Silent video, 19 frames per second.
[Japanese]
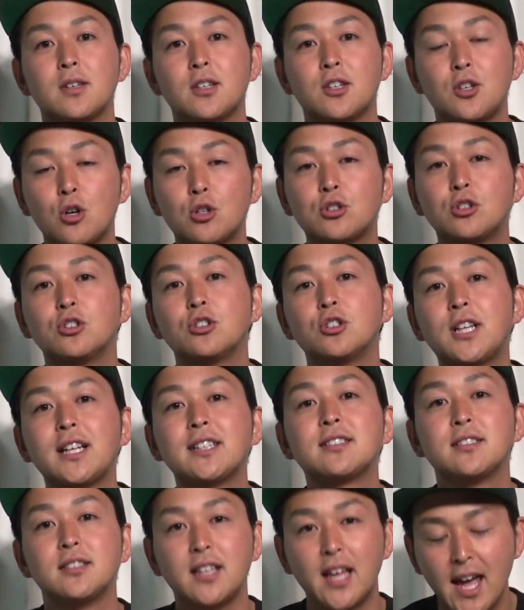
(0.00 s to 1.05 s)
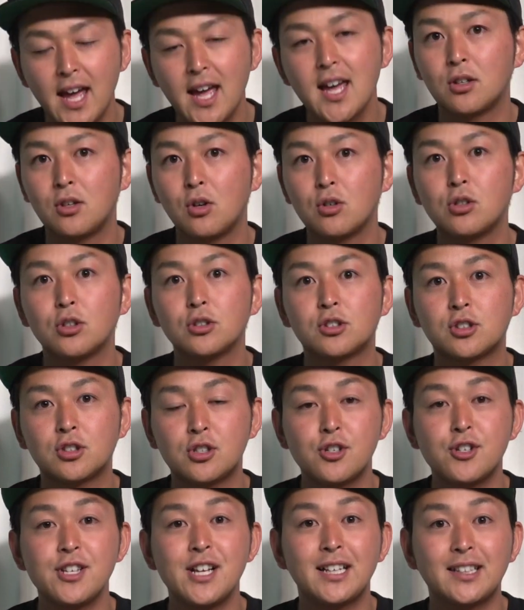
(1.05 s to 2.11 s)
曲ですね曲を
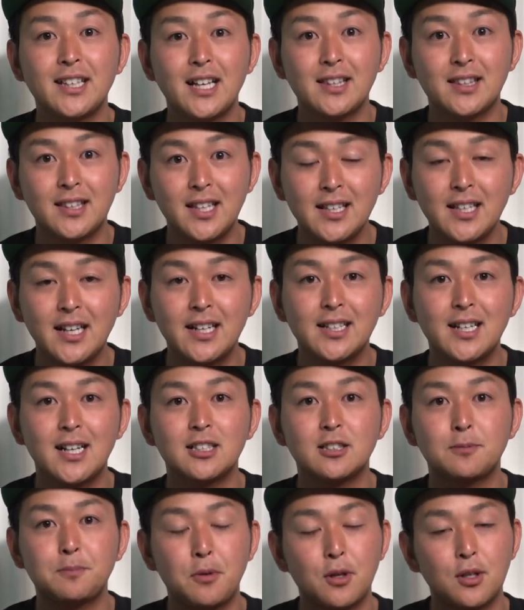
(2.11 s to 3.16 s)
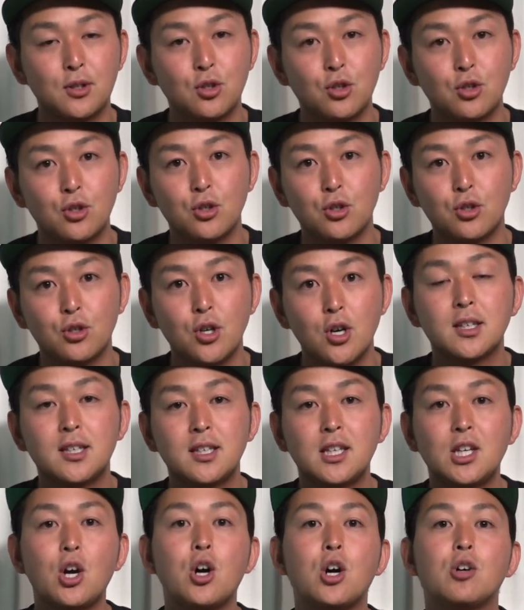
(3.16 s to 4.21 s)
作るにあたって何かスポンの
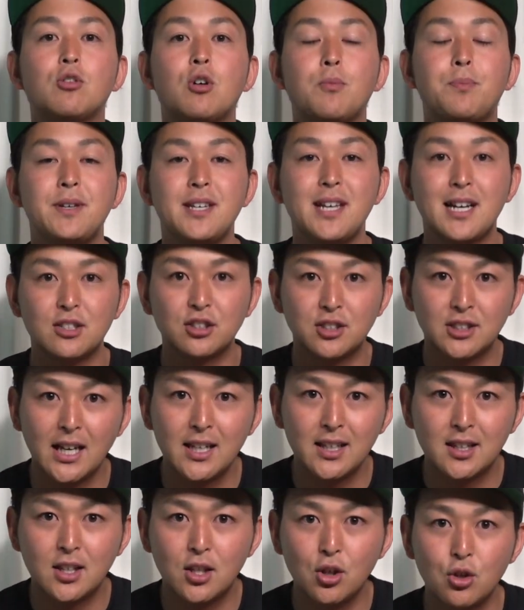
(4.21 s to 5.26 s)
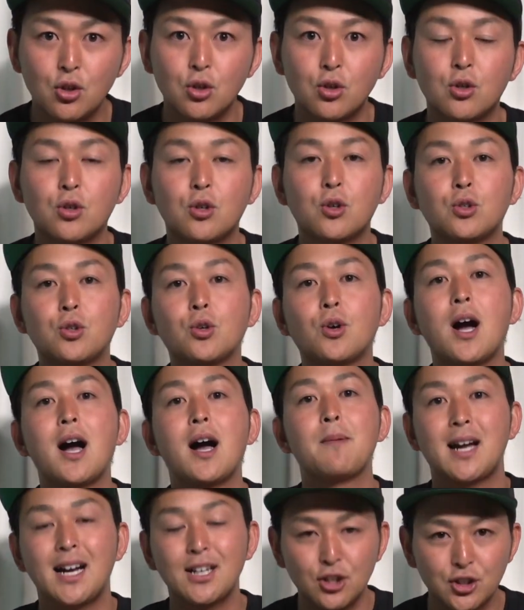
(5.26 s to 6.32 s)
企業を PR したいっていうこと
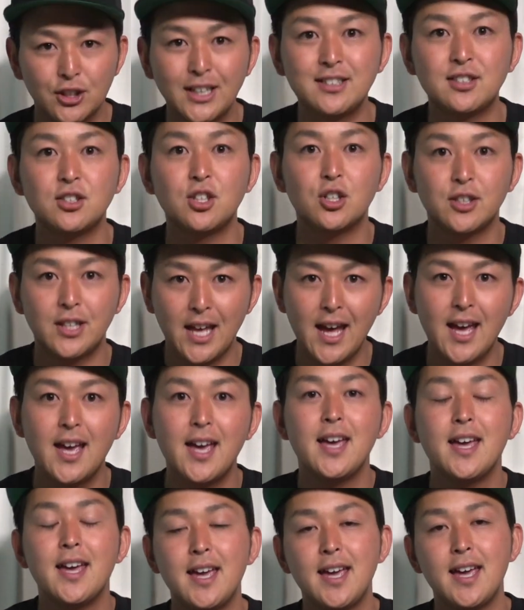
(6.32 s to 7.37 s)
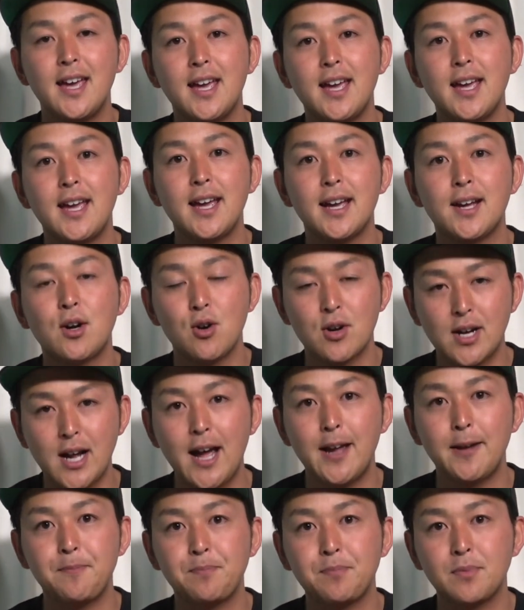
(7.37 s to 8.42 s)
が可能ですので、えー、今
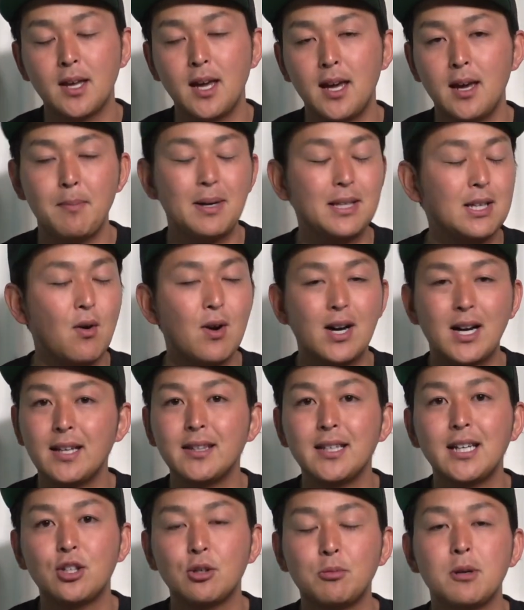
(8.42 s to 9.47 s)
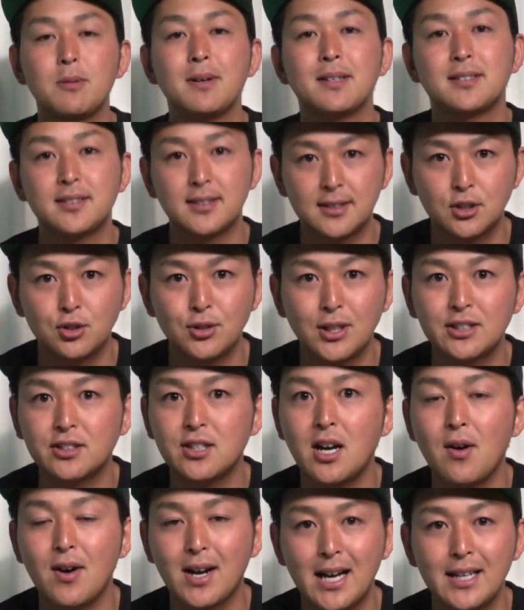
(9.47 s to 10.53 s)
回、えまだ分かんないと思います詳しく
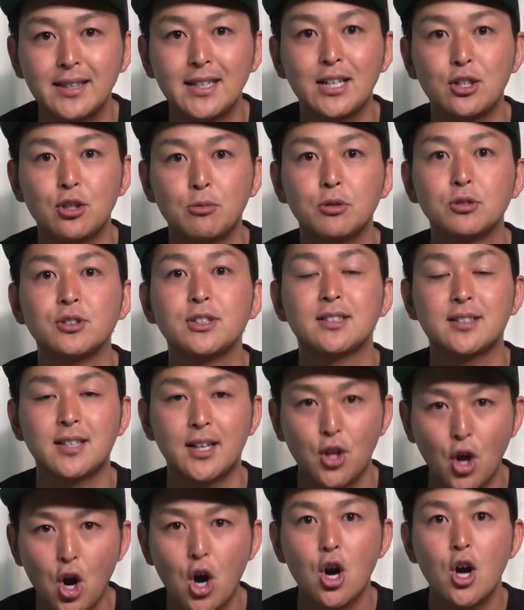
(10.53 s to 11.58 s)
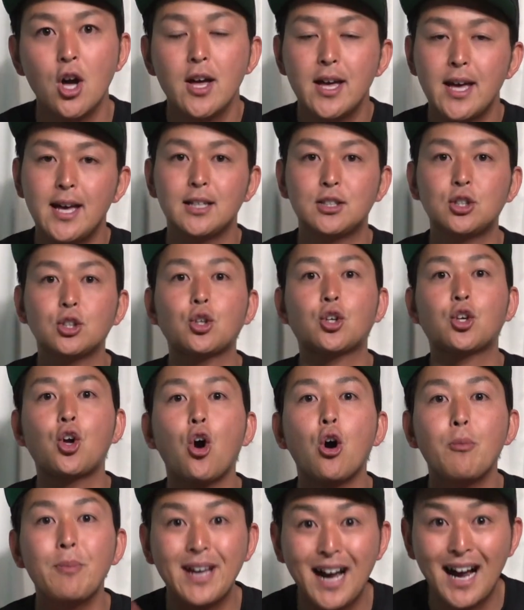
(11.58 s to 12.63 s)
は分かんないと思うんですけど、えちょっと
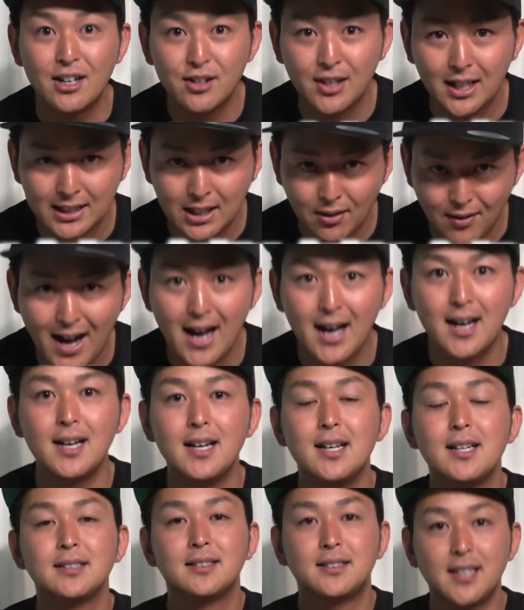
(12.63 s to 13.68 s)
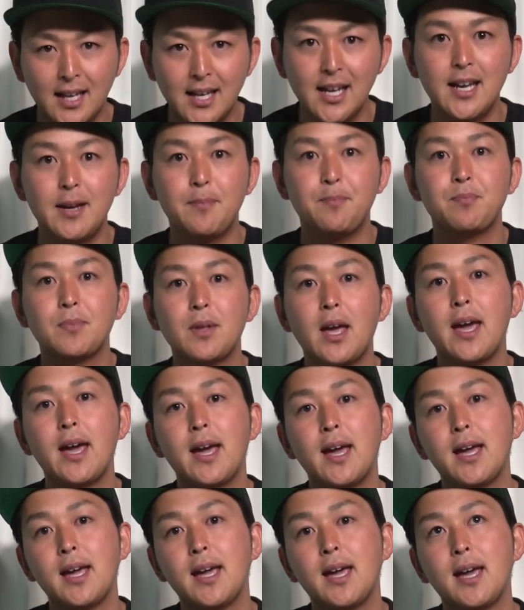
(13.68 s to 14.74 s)
興味がある方は是非
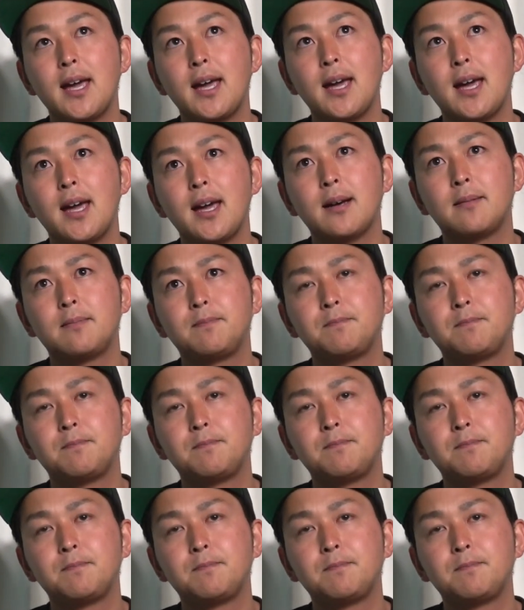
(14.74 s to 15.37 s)
え